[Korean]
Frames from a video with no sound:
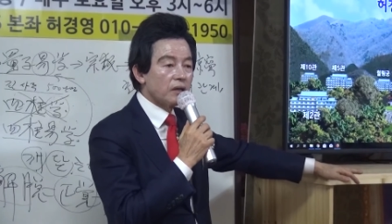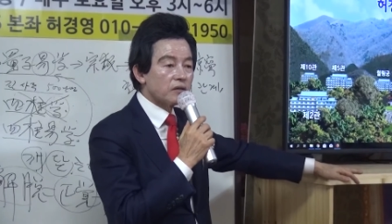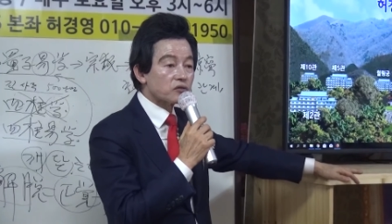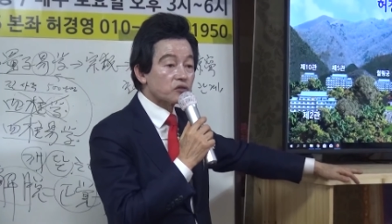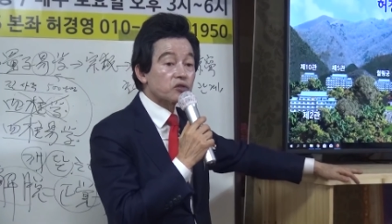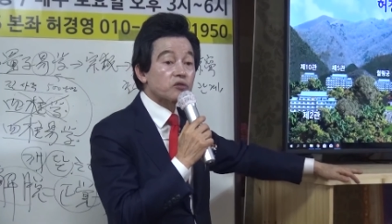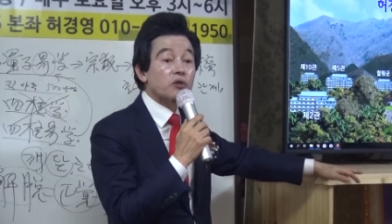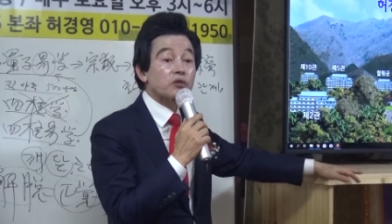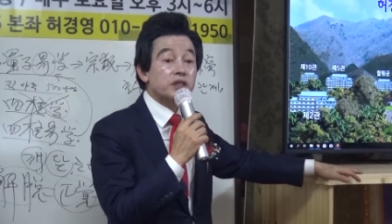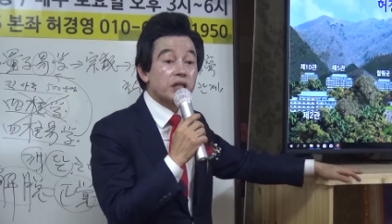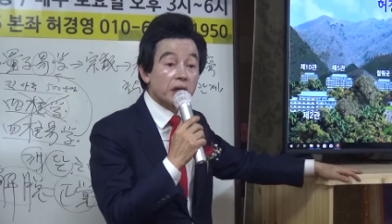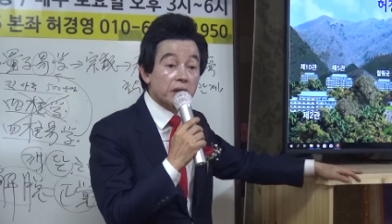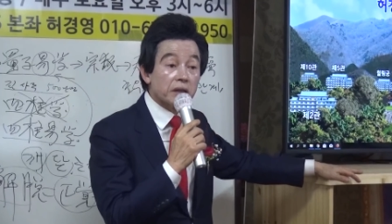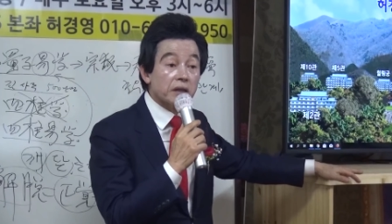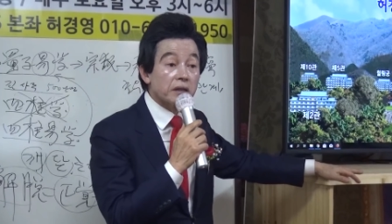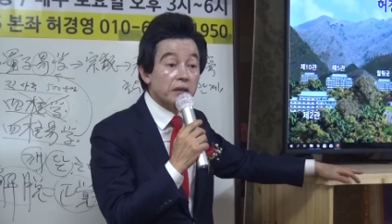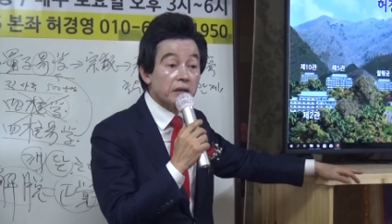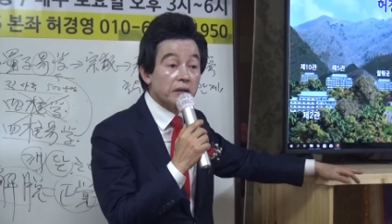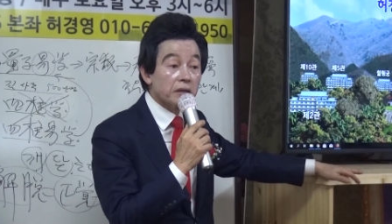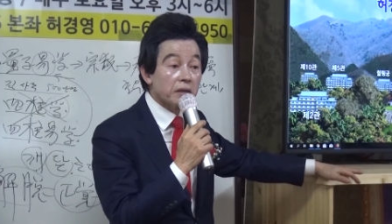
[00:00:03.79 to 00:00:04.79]

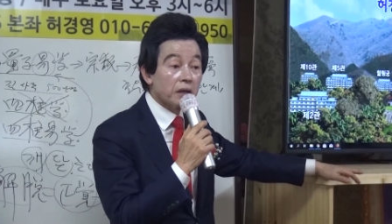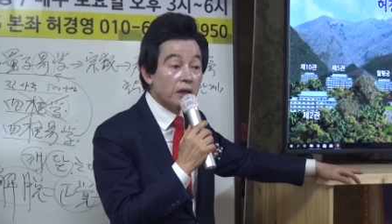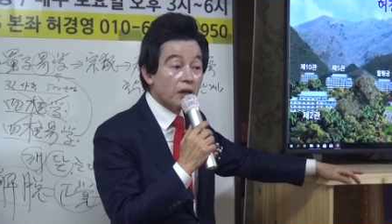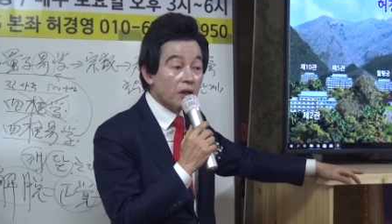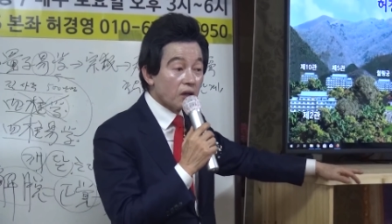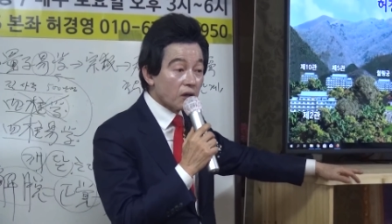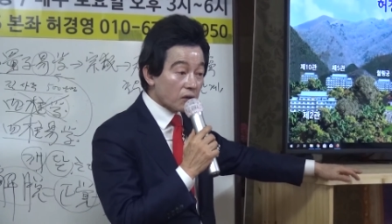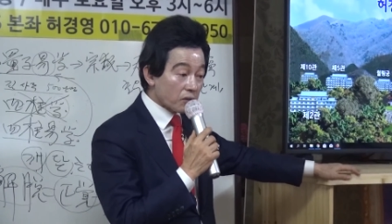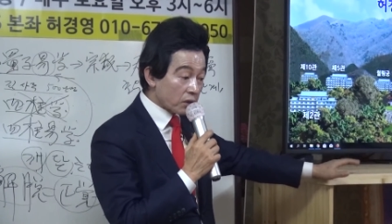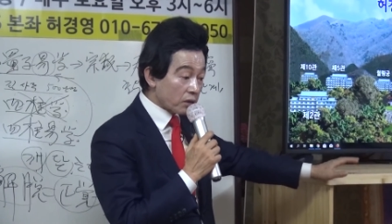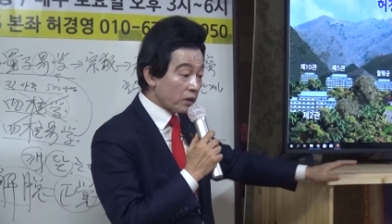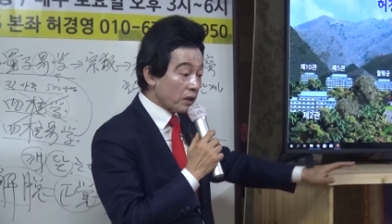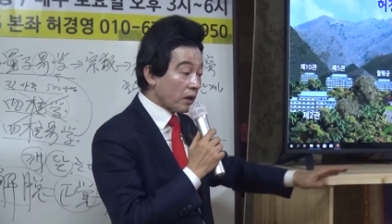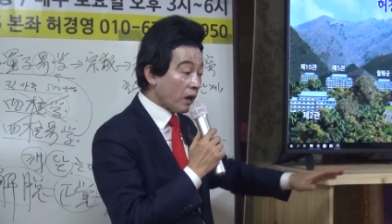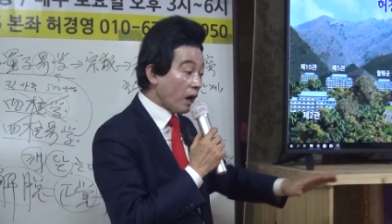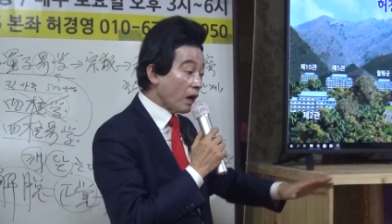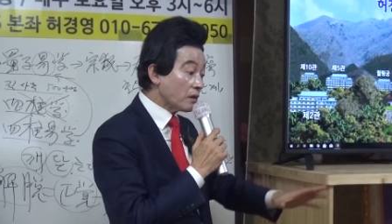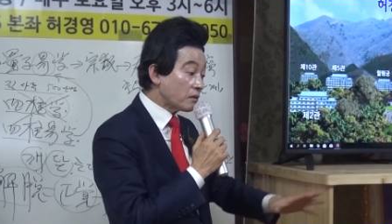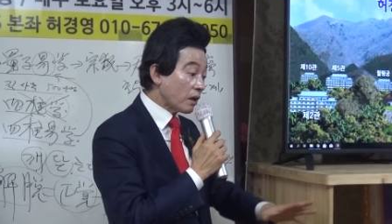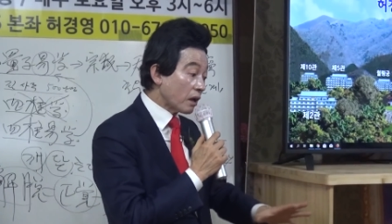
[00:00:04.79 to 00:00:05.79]
수도세를. 그러니까
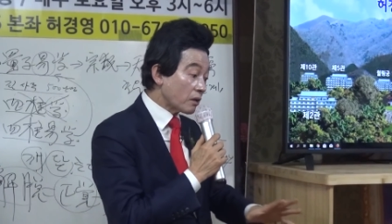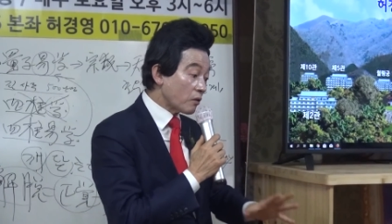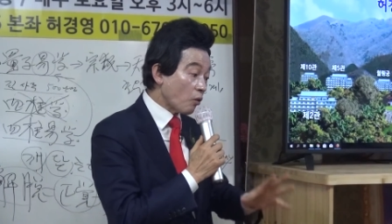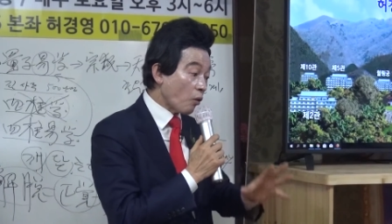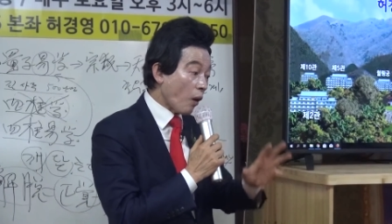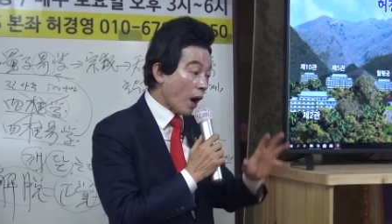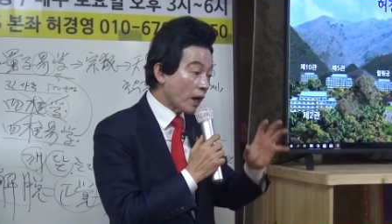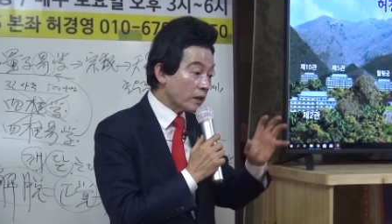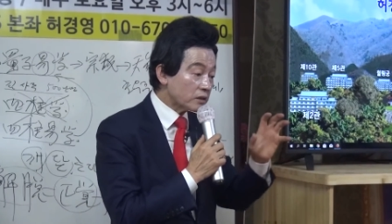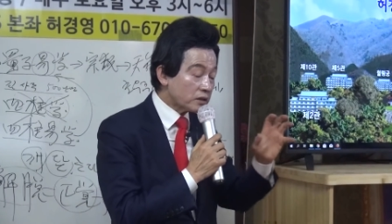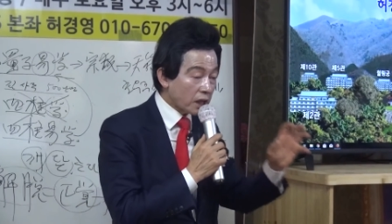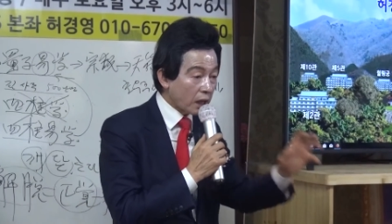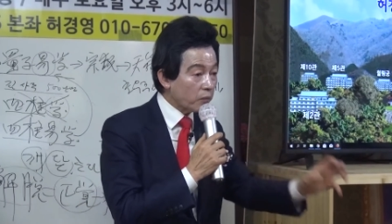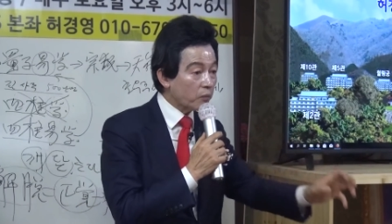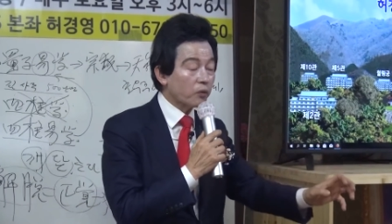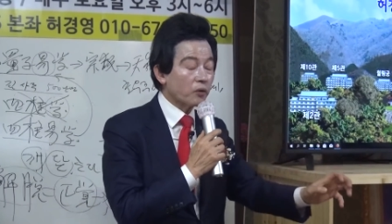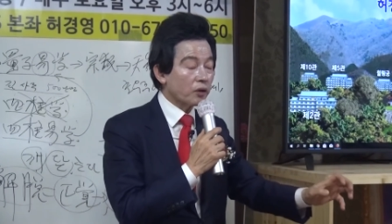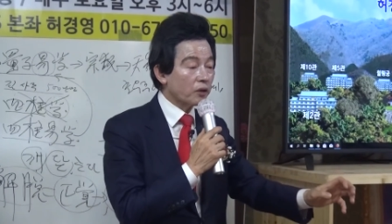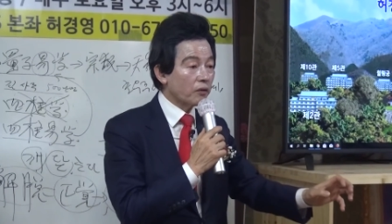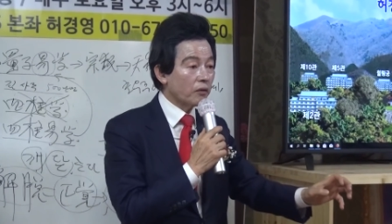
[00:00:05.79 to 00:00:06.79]
하이따를 왕창
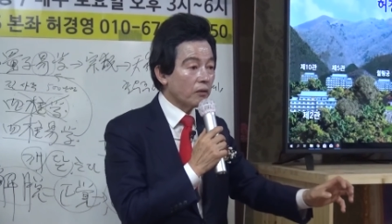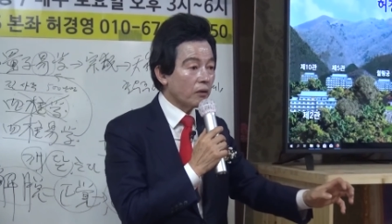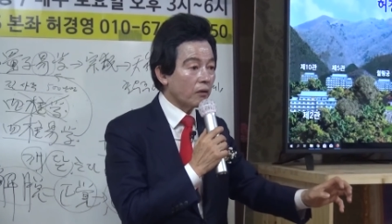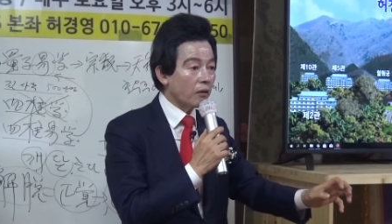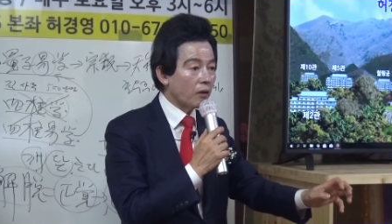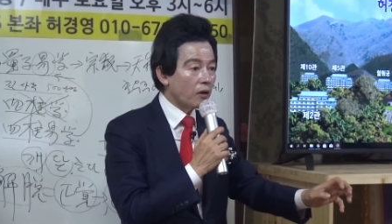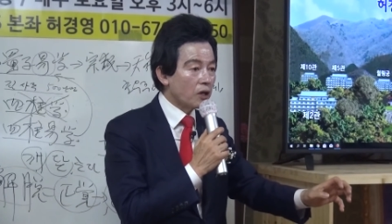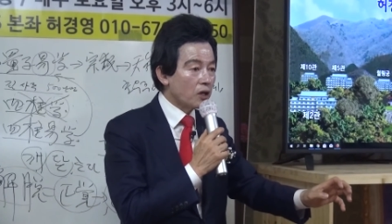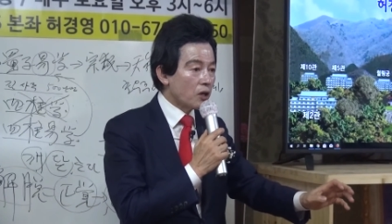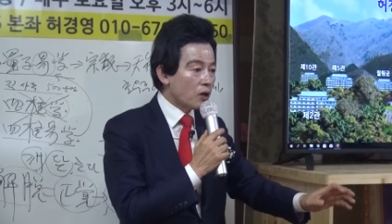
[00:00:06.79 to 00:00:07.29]
부어요.